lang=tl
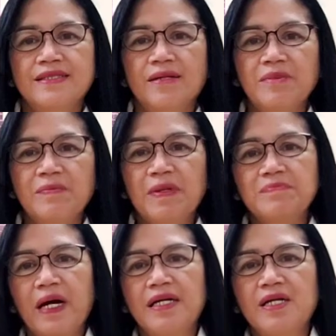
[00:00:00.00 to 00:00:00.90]
Isang
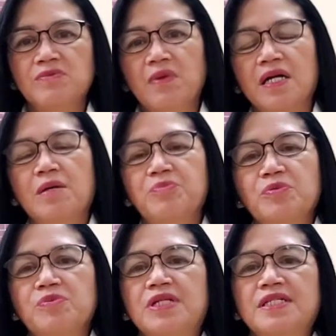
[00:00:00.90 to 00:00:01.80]
mapagpalang umaga
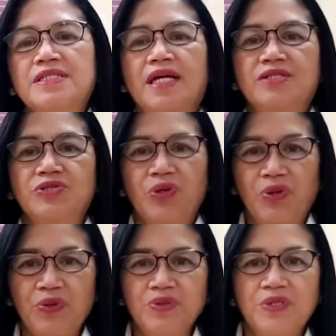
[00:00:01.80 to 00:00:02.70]
pong muli sa
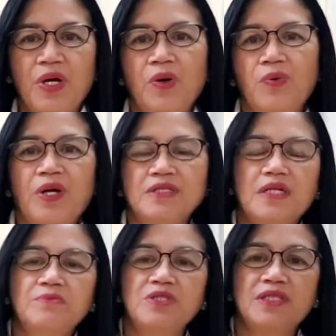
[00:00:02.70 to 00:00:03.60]
inyo.
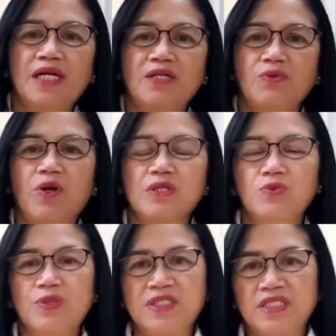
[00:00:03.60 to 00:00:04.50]
Welcome to Daily
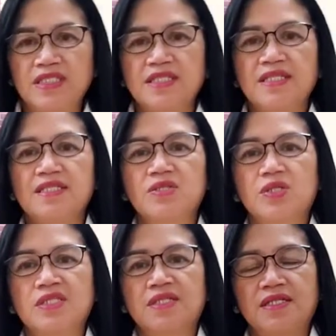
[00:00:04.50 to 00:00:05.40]
Walking with Jesus to
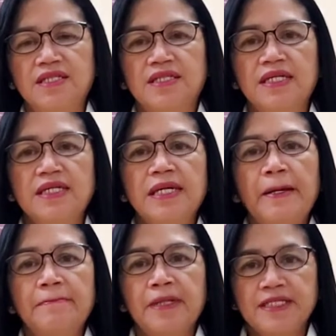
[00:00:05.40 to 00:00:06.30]
Eternity.
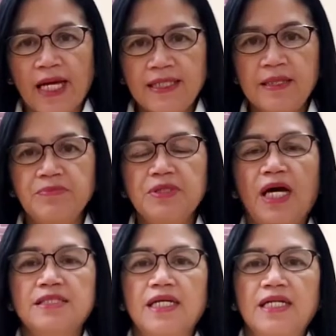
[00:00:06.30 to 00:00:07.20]
Basahin na po
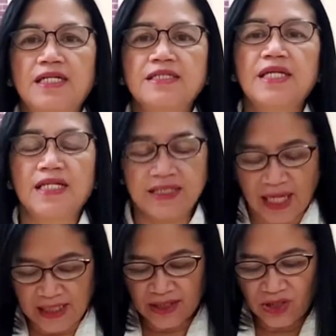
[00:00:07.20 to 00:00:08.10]
natin ang
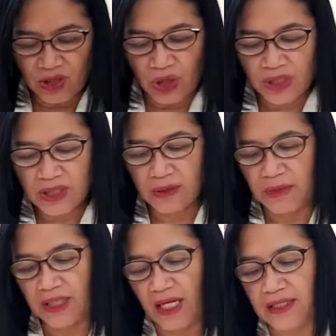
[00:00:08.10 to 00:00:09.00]
salita ng Diyos na
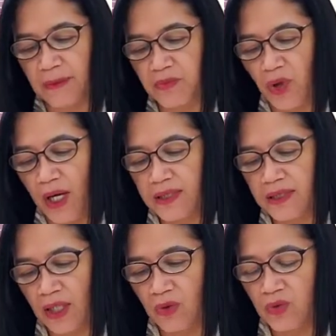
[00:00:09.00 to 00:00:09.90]
matatagpuan
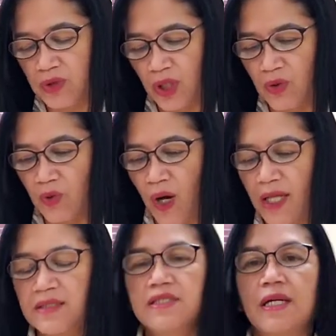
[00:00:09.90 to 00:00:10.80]
sa unang
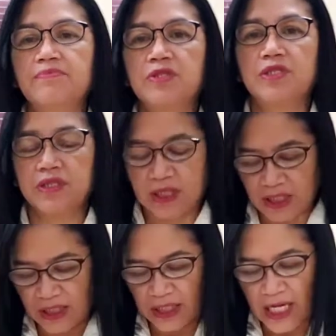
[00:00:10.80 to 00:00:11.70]
Juan chapter
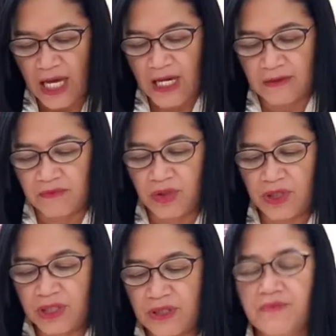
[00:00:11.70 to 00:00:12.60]
3
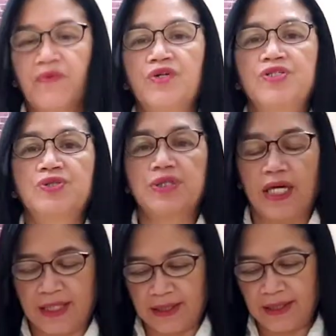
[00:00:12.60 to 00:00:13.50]
verse 4 to
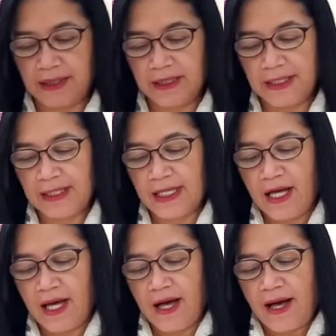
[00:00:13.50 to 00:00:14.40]

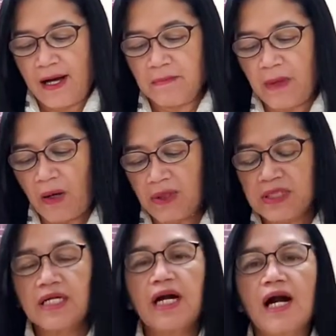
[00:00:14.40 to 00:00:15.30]
10. Ang
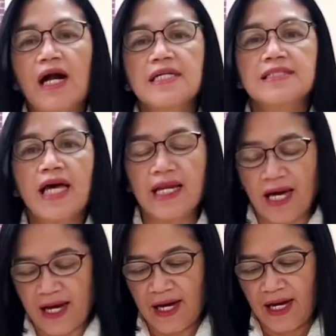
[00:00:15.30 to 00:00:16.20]
bawat
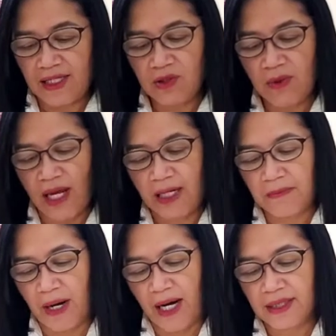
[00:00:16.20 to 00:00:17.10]
nagkakasala ay
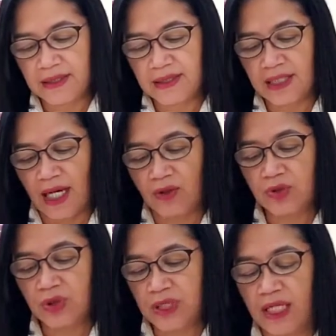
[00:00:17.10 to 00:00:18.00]
lumalabag sa
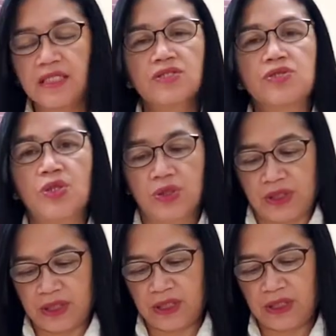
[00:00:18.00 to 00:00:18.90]
kautusan ng
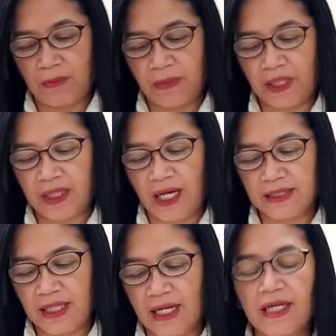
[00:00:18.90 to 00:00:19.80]
Diyos
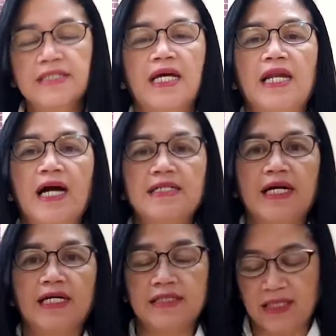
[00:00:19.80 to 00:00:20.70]
sapagkat ang
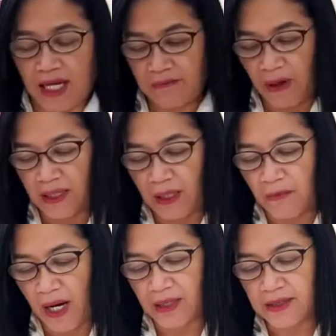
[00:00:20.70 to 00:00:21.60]
kasalanan ay
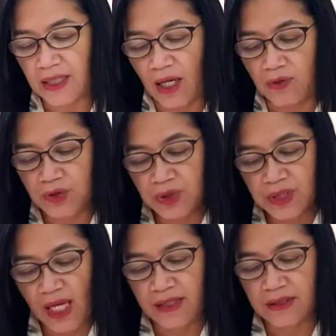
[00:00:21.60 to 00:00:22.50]
paglabag sa
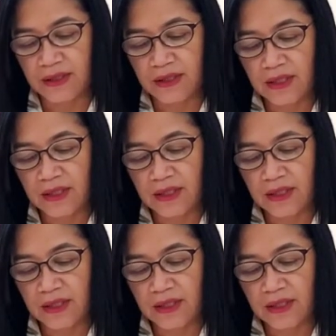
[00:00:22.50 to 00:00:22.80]
kautusan